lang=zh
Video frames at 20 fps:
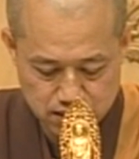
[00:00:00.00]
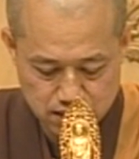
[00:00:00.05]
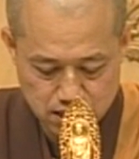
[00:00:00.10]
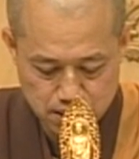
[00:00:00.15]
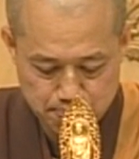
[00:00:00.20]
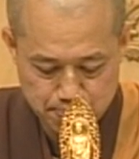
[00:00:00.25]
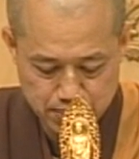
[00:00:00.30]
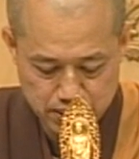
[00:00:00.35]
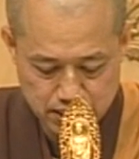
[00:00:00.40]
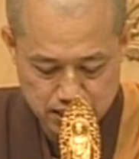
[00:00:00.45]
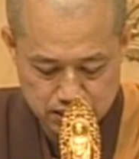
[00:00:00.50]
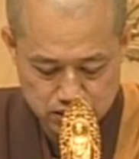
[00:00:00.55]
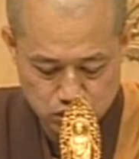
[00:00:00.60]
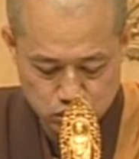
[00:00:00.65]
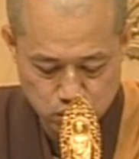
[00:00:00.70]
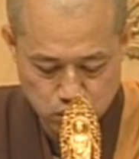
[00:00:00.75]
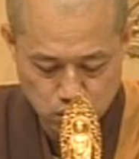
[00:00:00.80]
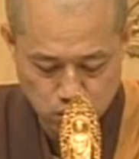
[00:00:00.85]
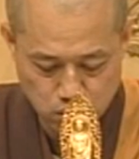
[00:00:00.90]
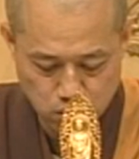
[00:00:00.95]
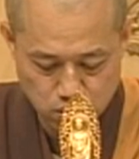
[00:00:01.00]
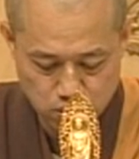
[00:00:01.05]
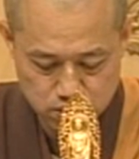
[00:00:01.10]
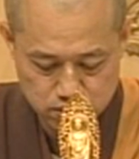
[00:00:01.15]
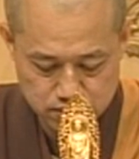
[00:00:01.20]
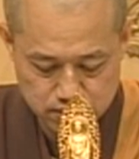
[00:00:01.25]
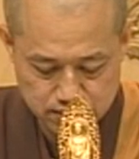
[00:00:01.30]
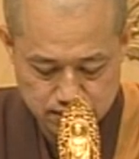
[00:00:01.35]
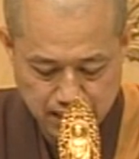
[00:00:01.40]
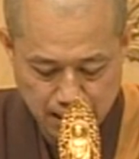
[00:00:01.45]
而不能求
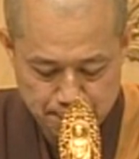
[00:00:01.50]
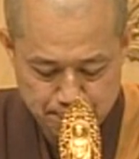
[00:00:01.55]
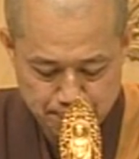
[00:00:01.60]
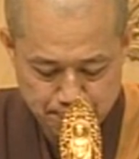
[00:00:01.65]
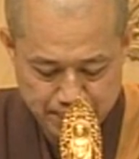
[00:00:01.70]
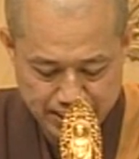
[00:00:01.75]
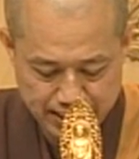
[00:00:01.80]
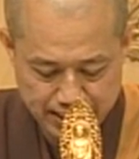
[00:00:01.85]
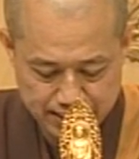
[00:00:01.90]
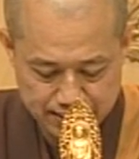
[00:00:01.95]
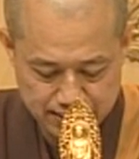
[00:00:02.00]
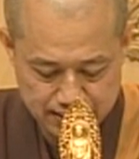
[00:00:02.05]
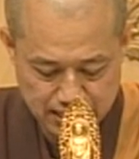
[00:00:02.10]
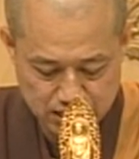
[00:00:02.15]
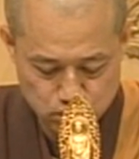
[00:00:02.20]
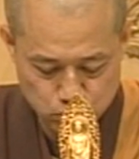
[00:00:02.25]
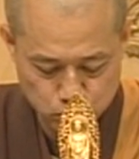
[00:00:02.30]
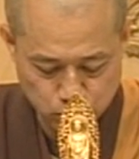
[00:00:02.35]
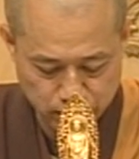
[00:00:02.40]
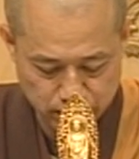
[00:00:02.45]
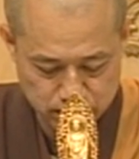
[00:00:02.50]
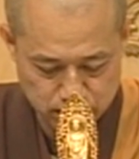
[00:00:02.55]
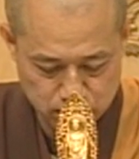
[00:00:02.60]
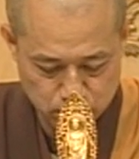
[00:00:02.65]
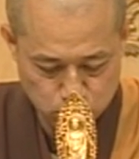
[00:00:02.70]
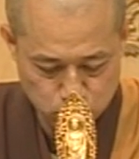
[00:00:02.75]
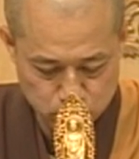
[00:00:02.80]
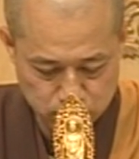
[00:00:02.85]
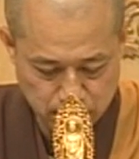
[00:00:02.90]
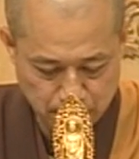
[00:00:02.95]
三昧定水，是
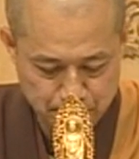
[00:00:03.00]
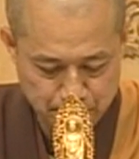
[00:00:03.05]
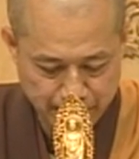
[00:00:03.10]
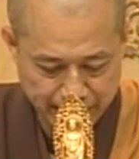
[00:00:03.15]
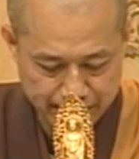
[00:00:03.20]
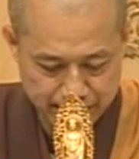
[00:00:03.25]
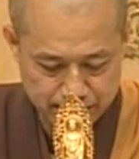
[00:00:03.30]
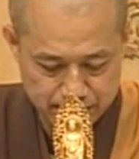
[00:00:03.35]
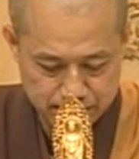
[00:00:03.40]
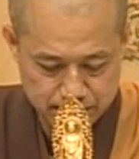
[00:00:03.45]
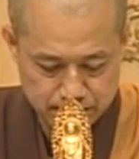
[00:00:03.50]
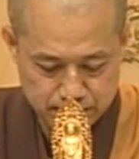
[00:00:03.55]
故生悲。